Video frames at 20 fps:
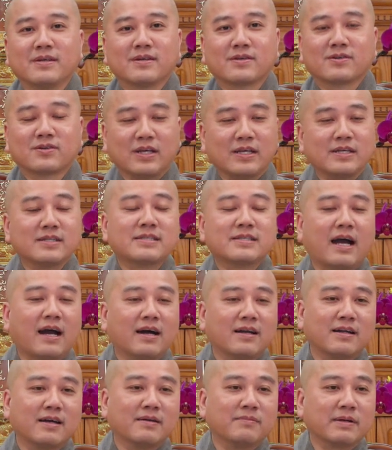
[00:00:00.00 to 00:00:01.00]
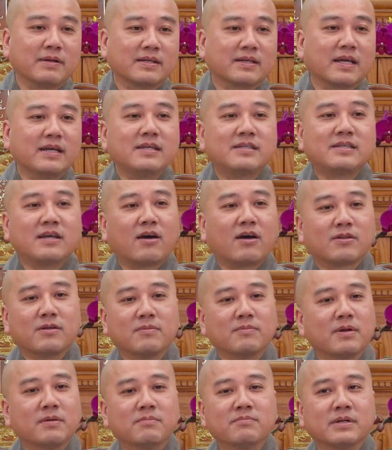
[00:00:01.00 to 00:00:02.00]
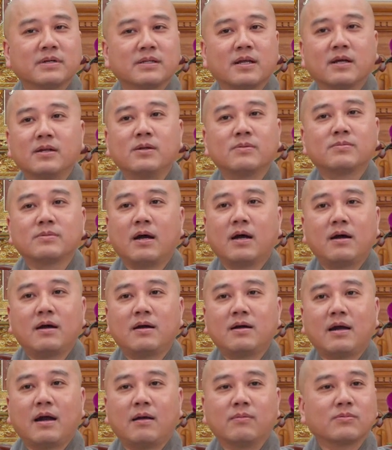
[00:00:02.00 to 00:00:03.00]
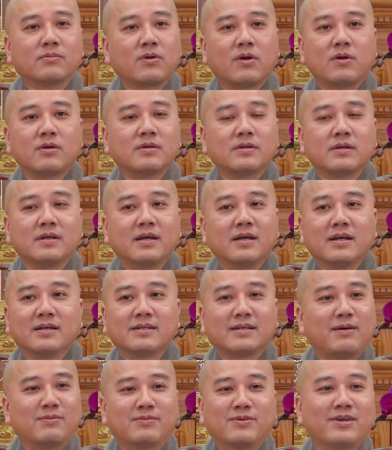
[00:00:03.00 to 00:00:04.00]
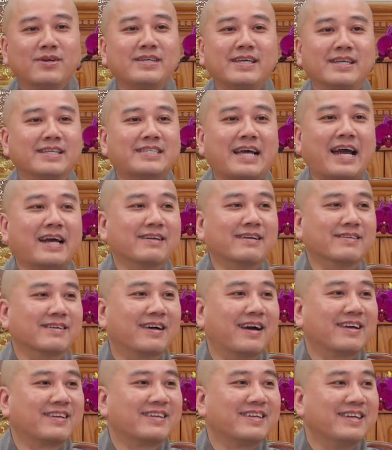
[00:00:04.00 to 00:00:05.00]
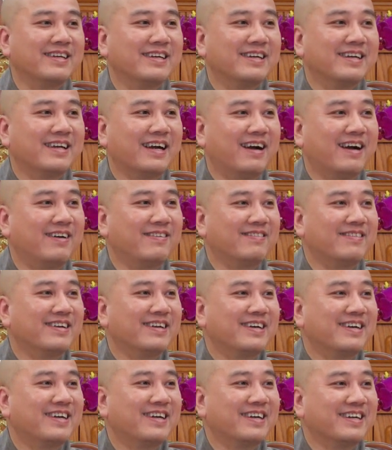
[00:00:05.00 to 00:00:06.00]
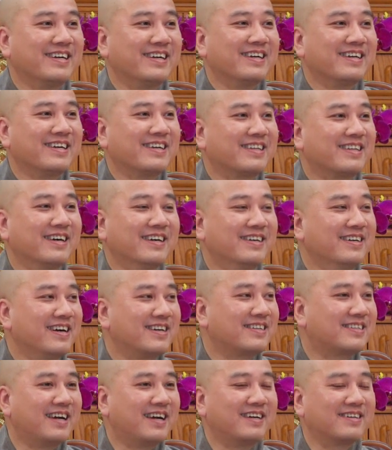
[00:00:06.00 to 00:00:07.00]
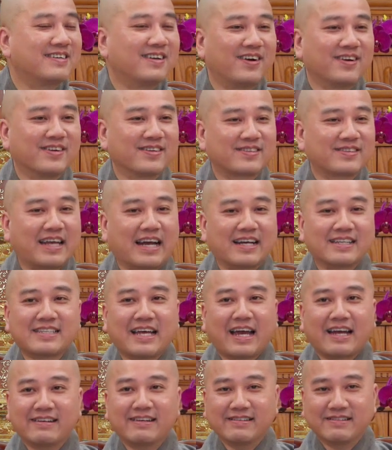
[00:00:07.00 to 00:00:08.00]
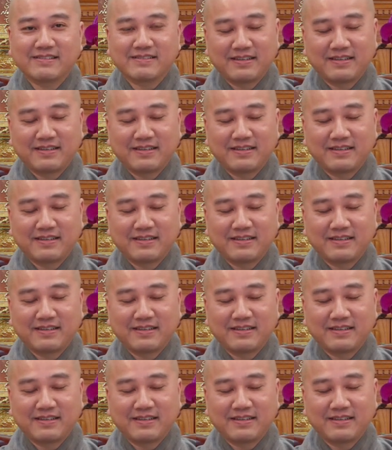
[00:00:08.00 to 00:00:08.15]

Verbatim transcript: Chỉ sợ là mình ký cho tùm lum mà tới lúc đó không có không có gì xài được hết, nó thư hết trơn rồi chẳng xài được.